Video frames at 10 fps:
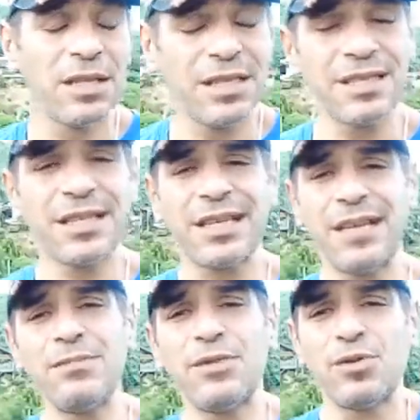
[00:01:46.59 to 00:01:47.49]
تيجي انت
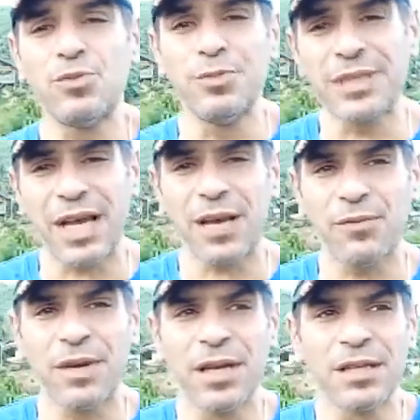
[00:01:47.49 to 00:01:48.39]
تكلمني في
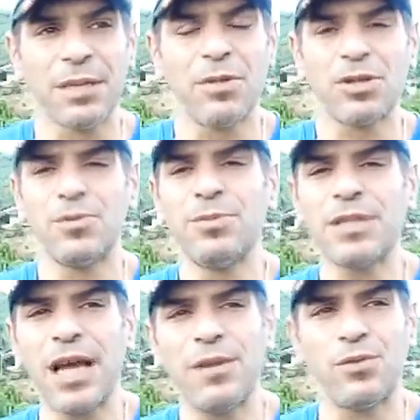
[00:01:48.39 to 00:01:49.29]
800000 طب ما
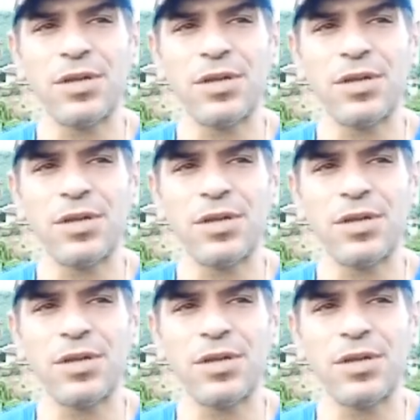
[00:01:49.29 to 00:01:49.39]
800000